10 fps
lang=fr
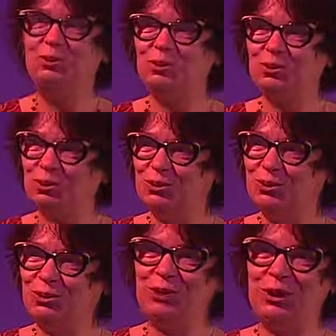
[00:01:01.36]
donc
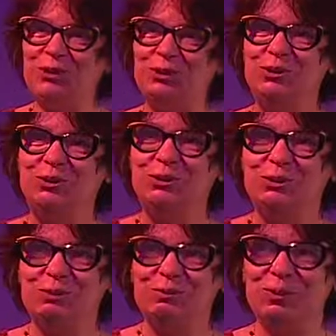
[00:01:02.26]
de,
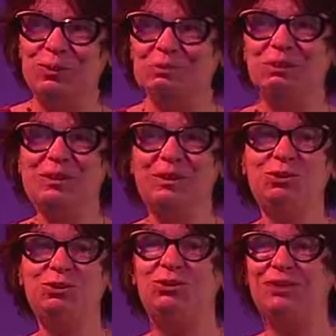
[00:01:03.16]
de, la
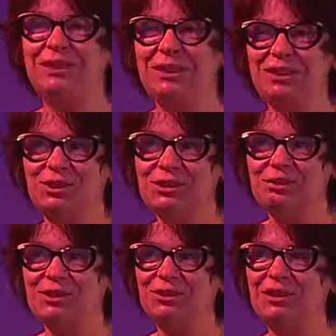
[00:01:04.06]
procédure de sélection des
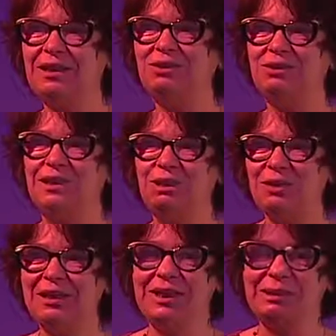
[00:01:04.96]
partenaires. Donc c'est
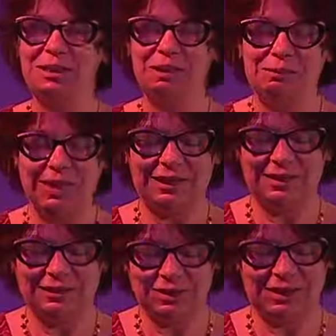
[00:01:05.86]
lui qui l'a mis en
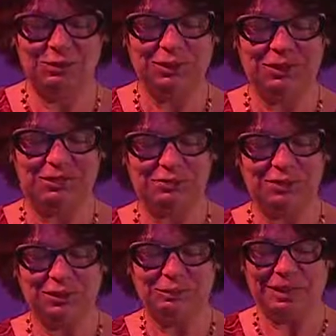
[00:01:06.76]
place et donc c'est lui qui va
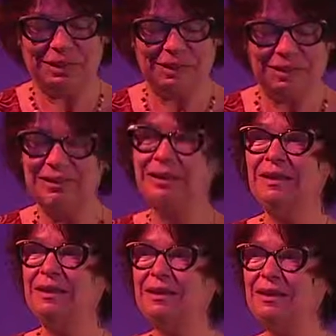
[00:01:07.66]
vous en parler.
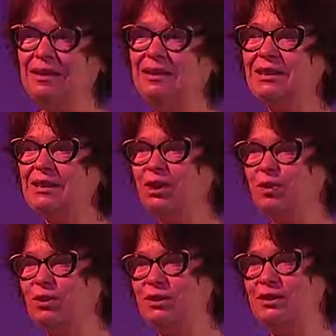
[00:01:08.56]
Et il
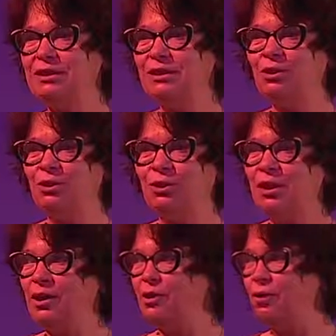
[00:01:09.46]
dirige aussi, euh,
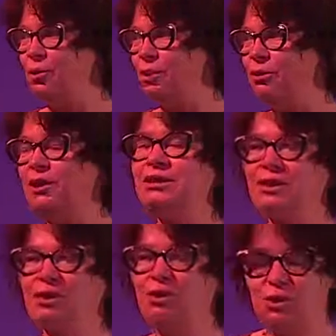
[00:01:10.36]
euh, enfin il
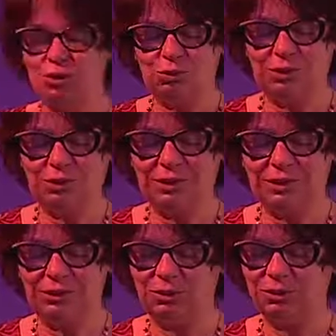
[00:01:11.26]
sélectionne
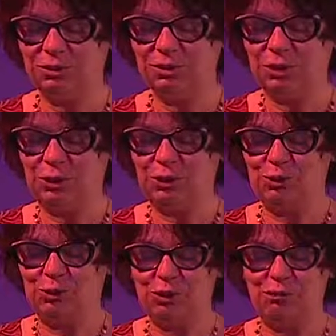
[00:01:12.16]
aussi
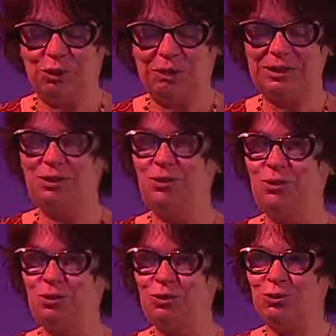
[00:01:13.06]
les
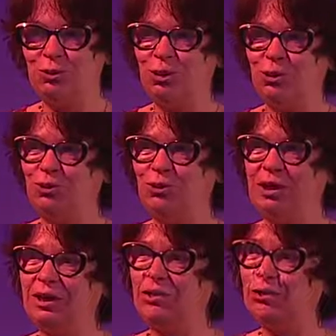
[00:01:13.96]
formations
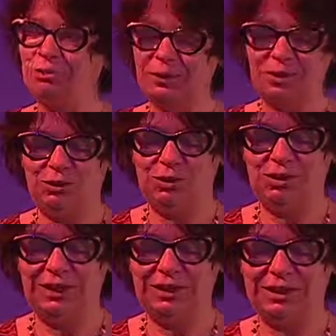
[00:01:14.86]
dans le domaine
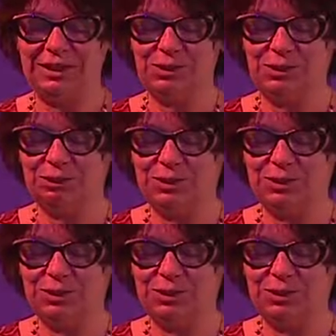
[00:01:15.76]
organisation,